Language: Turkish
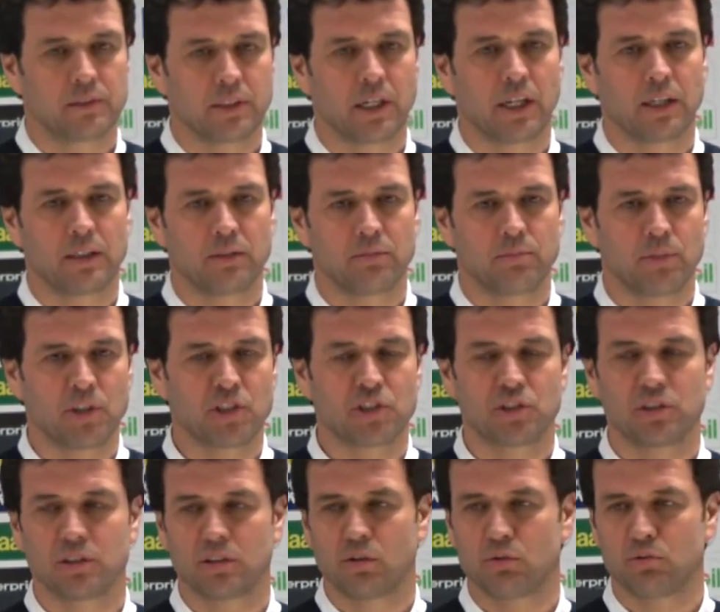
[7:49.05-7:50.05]
Yani
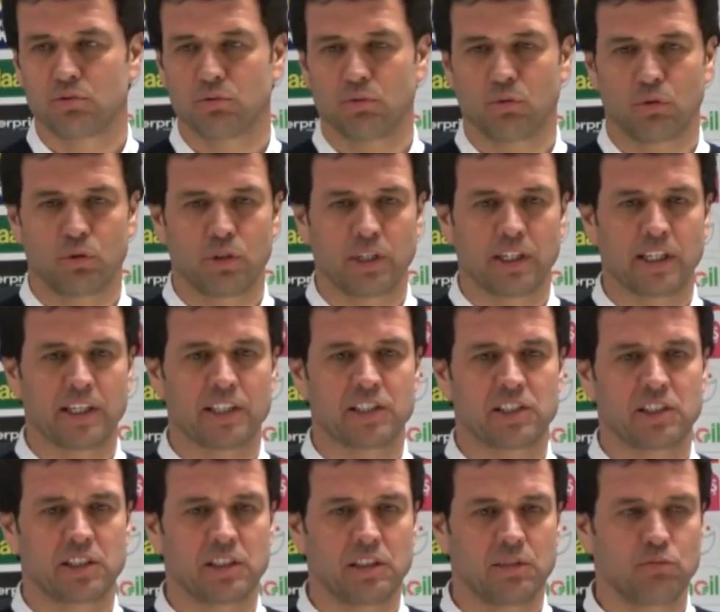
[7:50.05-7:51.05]
maçın da önüne
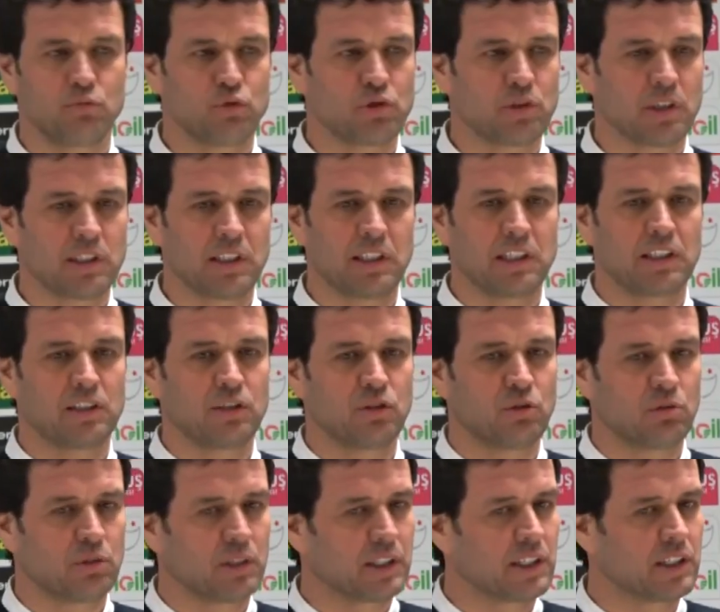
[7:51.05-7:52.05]
geçti, mücadelenin de
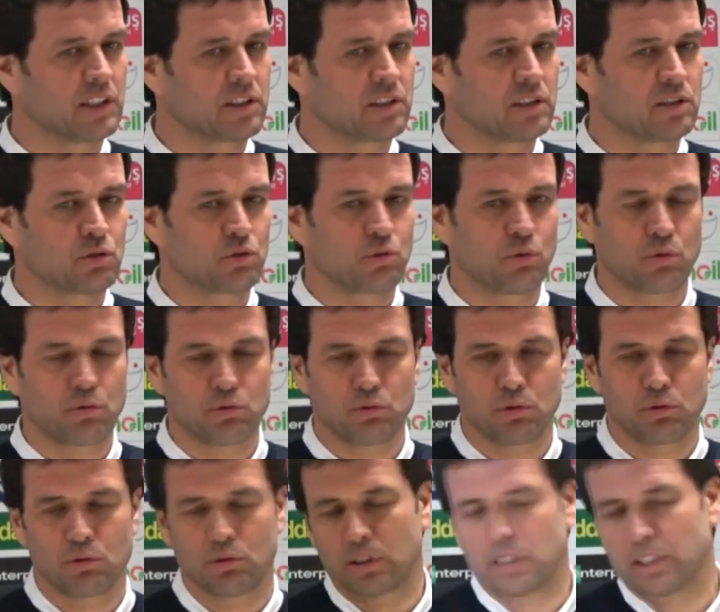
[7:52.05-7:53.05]
önüne geçti, skorun
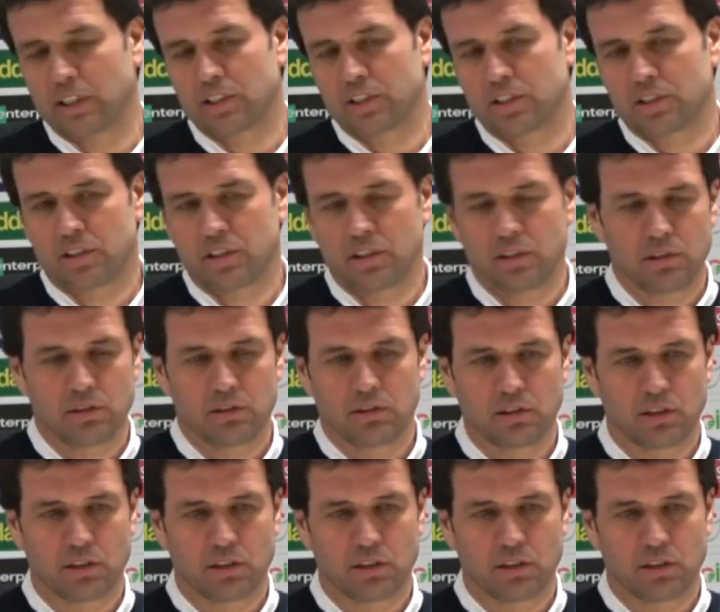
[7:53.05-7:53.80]
da önüne geçti.